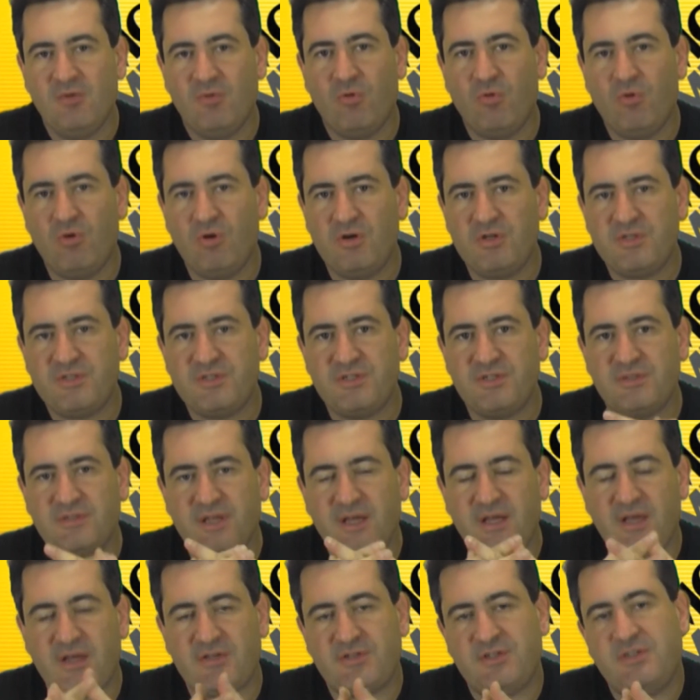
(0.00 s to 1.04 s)
Hoje,
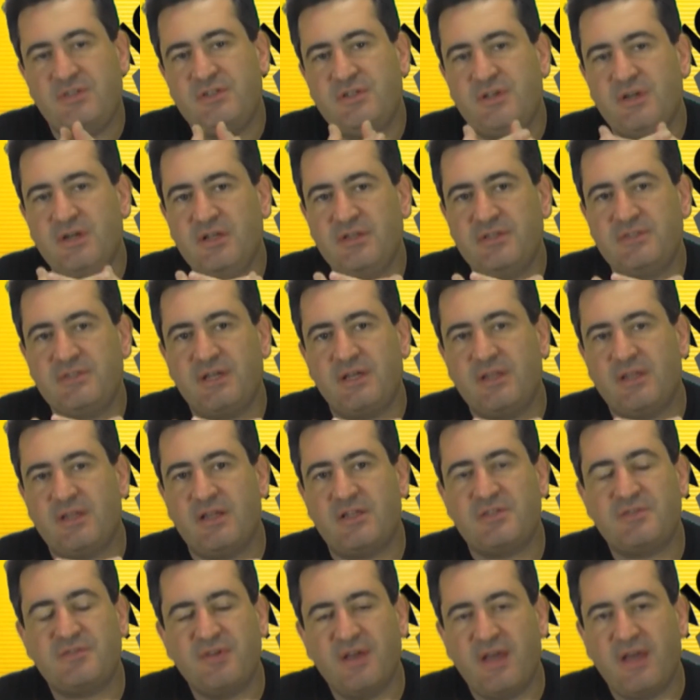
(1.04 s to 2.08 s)
né, a gente antes ainda
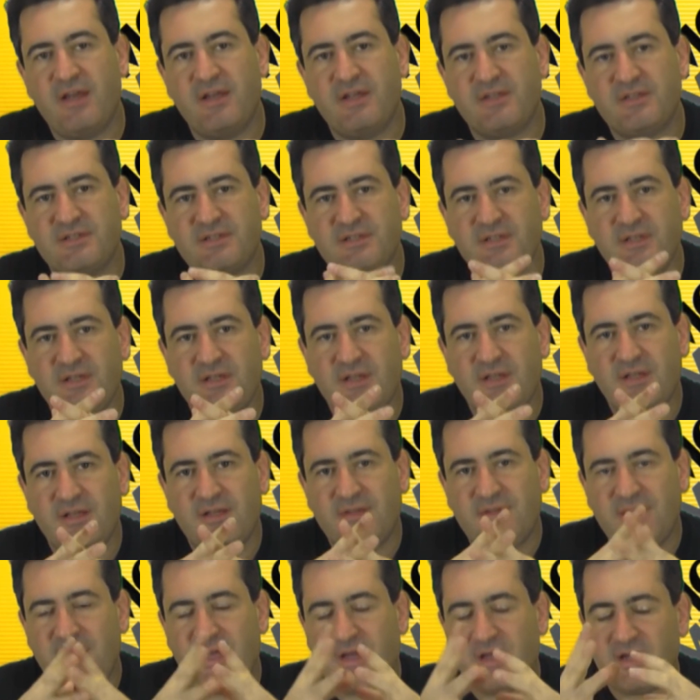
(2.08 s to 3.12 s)
das férias,
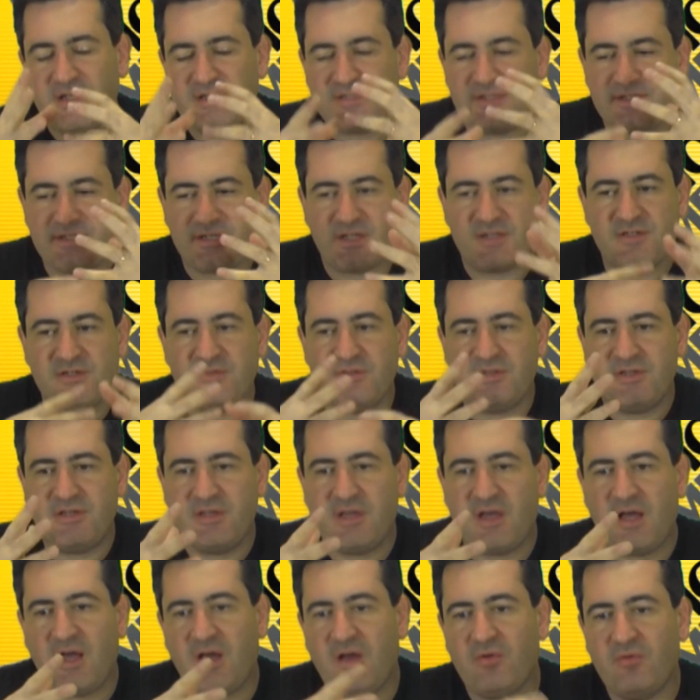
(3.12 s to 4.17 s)
tem aquela sensação de
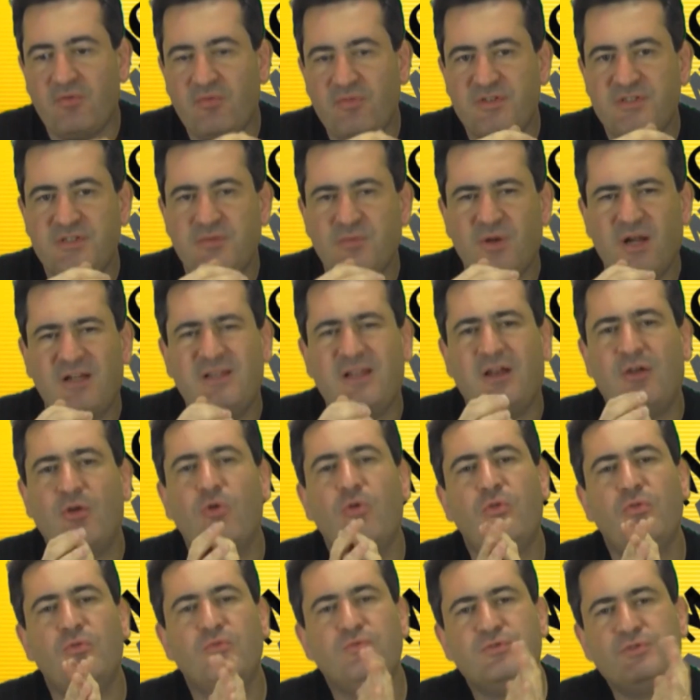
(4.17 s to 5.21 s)
que ah, o vestibular está
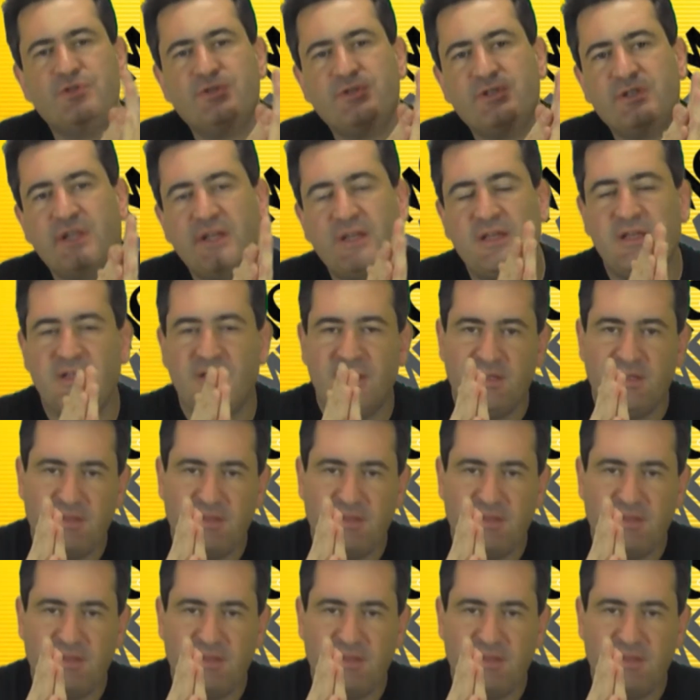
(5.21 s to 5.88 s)
longe, né?